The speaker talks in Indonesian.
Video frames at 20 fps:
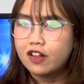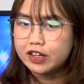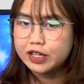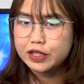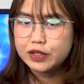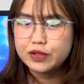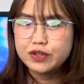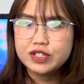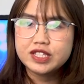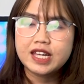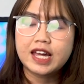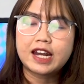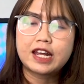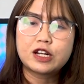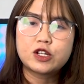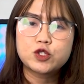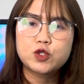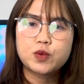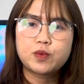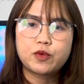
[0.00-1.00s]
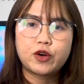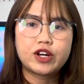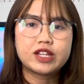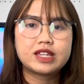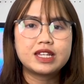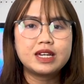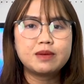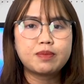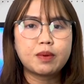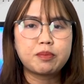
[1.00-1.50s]
Kalau gitu, saya Rena
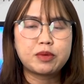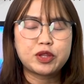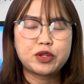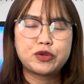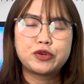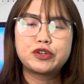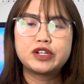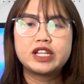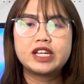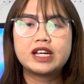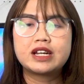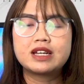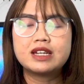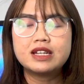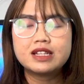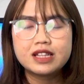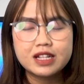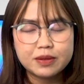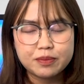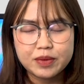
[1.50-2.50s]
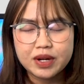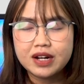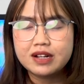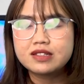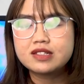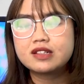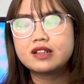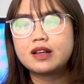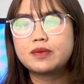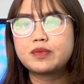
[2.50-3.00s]
Sukmawati, pamit undur diri. Terima
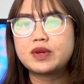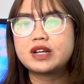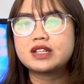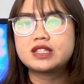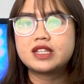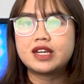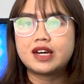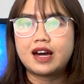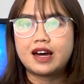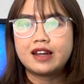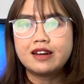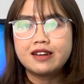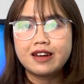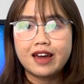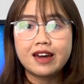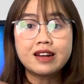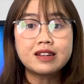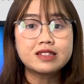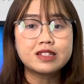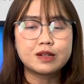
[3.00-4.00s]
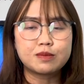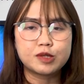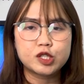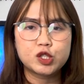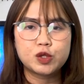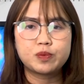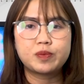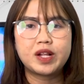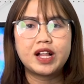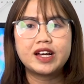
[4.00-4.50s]
kasih telah menyaksikan, dan sampai
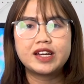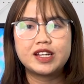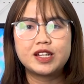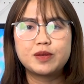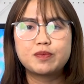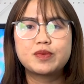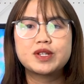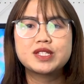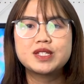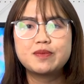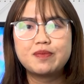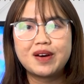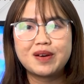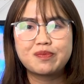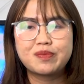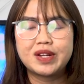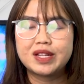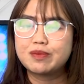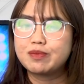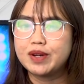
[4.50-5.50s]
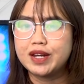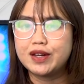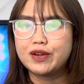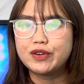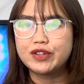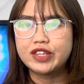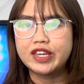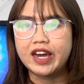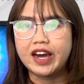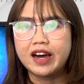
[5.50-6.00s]
jumpa lagi di Persib Update
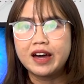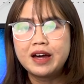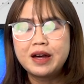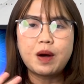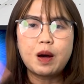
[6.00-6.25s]
berikutnya.